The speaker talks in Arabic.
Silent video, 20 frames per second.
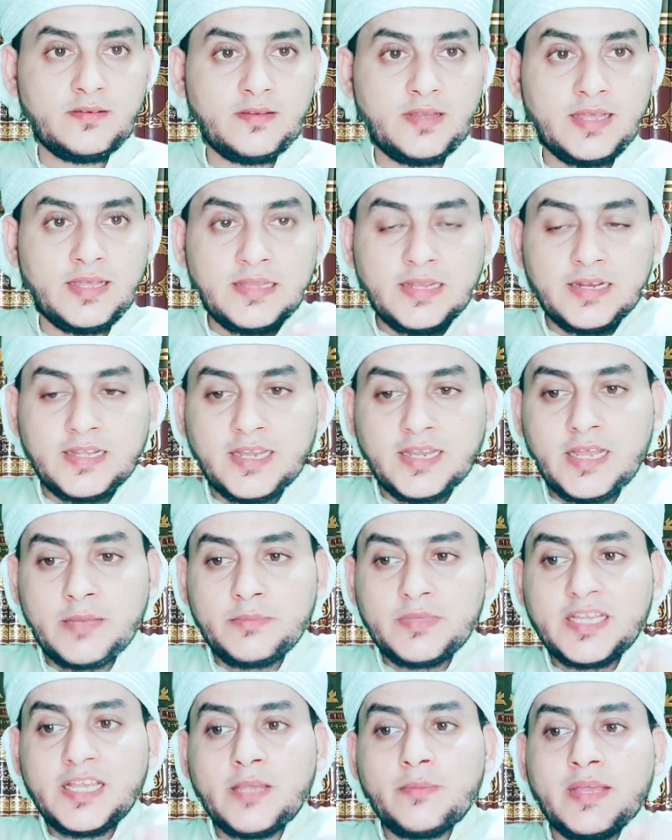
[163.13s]
هذا
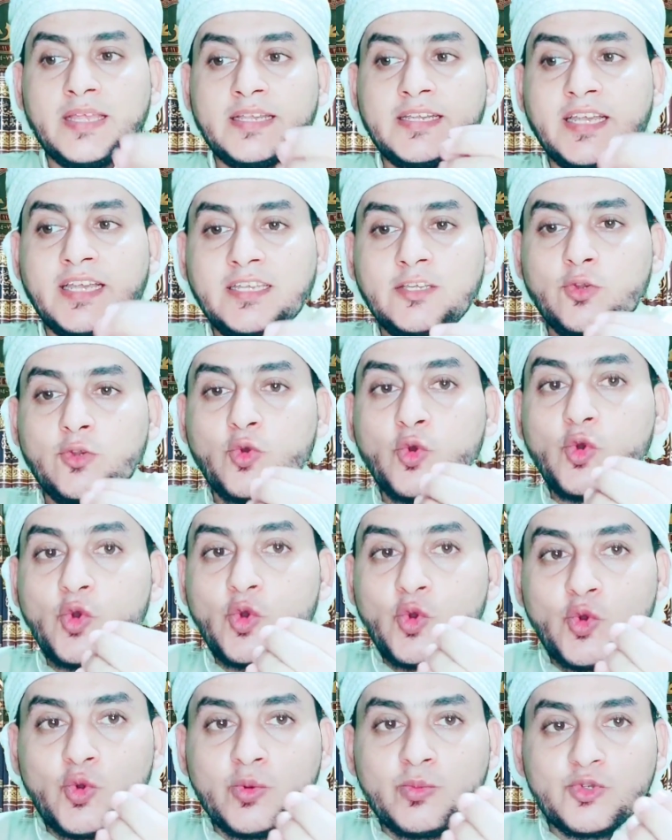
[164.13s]
الكلام يجب أن يعيه
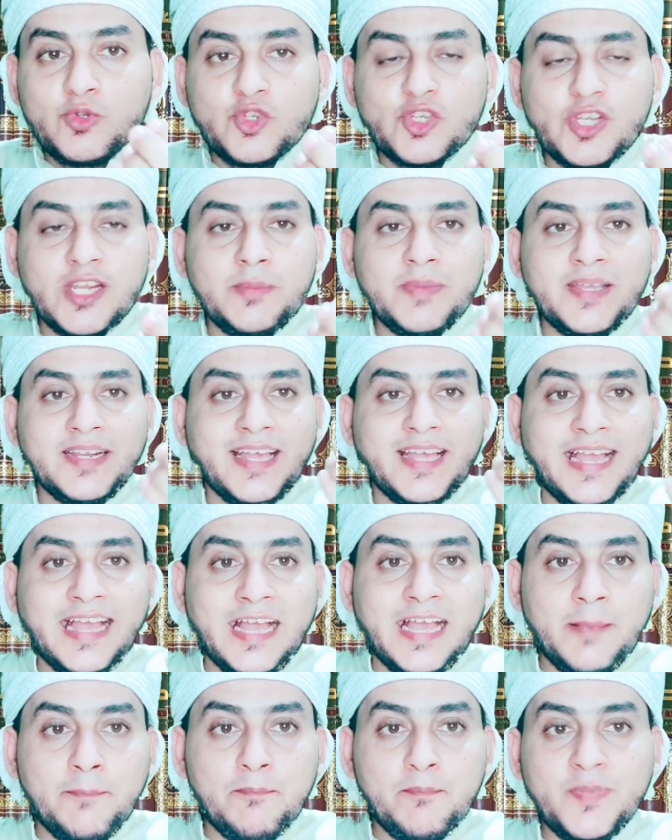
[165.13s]
كل مسلم
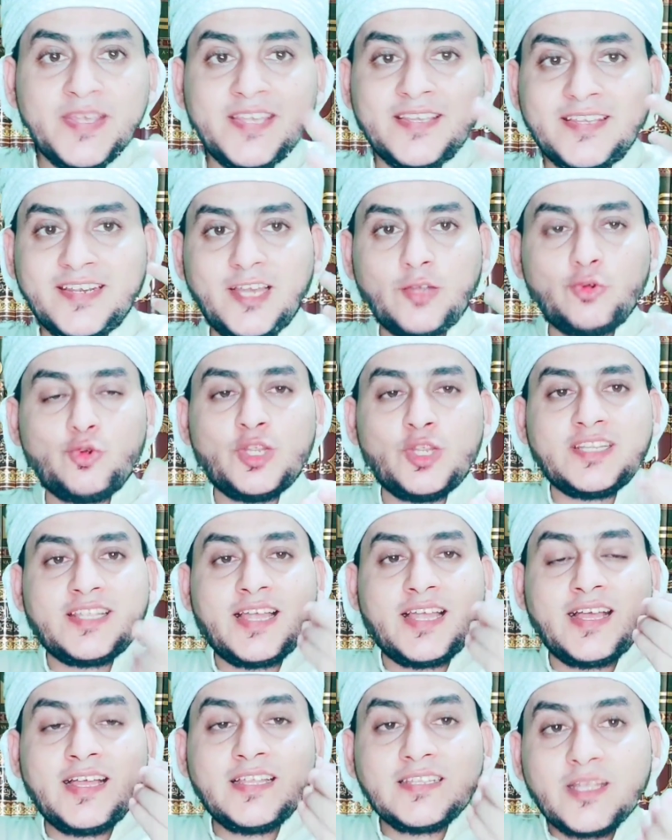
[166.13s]
عامي نحن
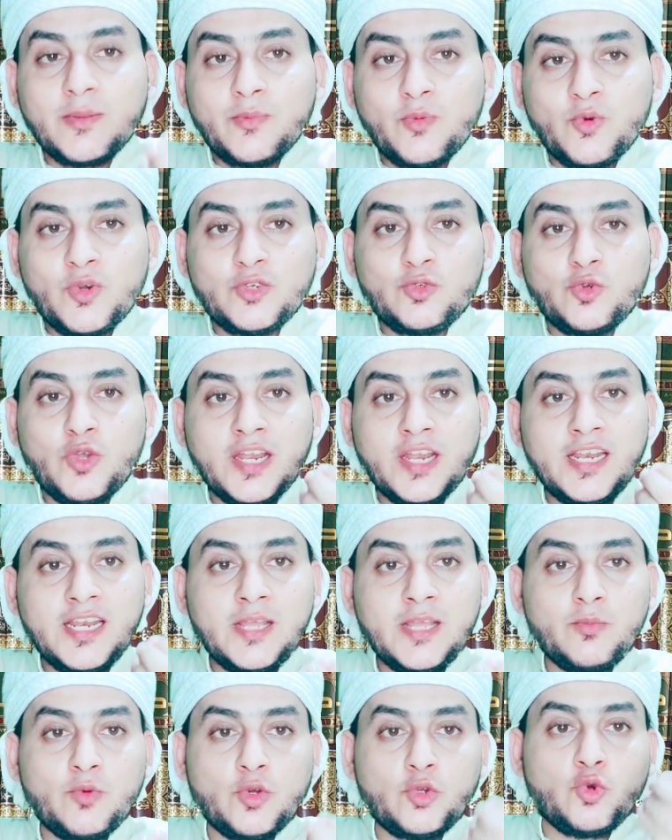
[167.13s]
نتخاطب
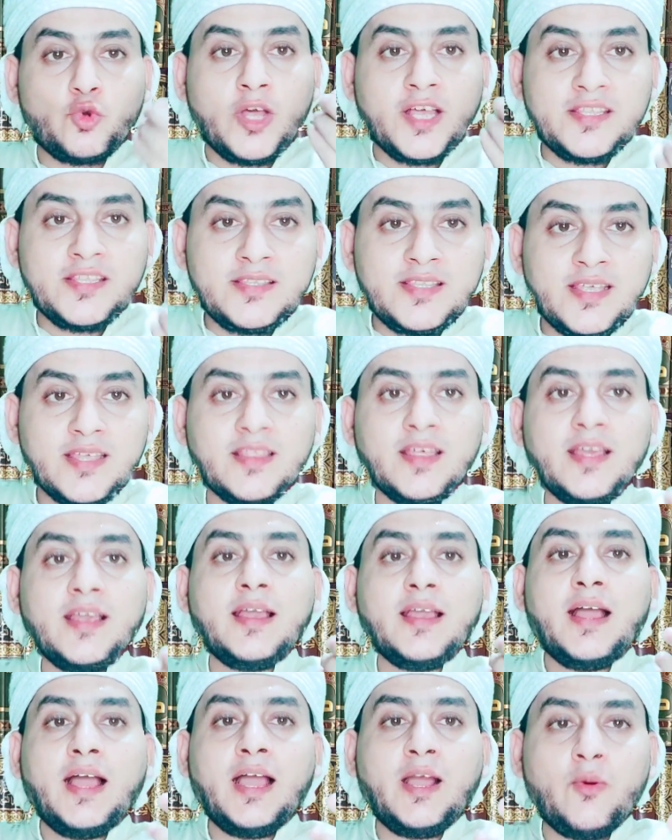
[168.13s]
ونكلم ونحدث
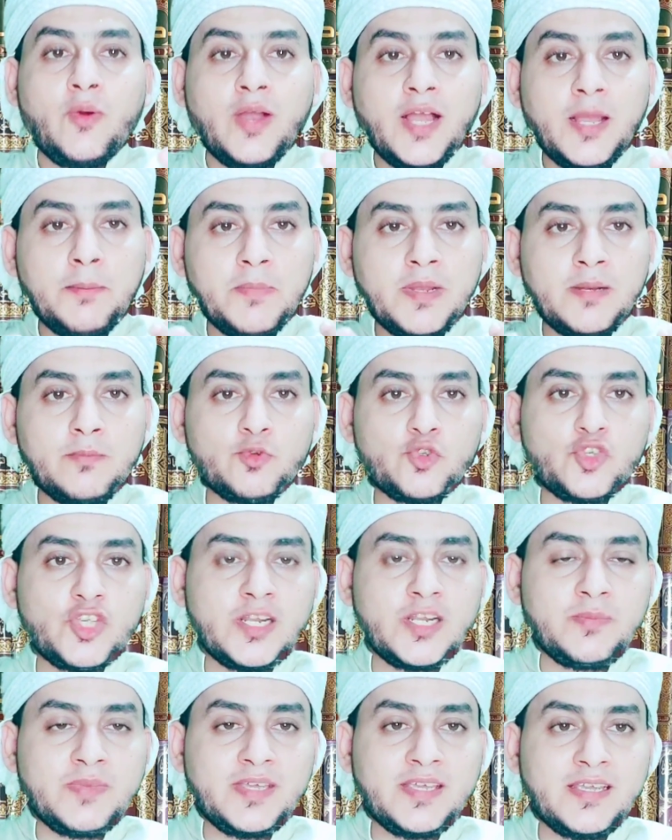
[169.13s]
عوام
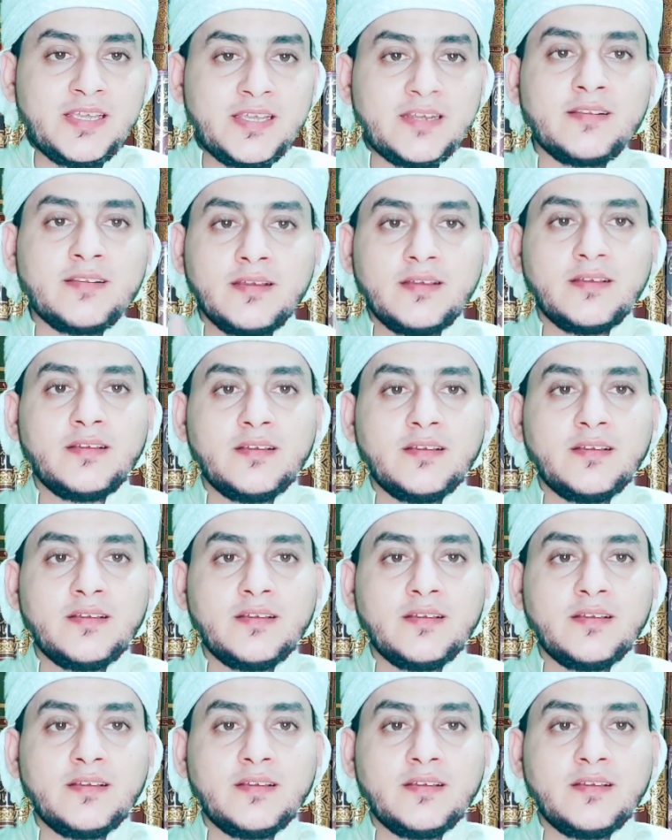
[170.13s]
المسلمين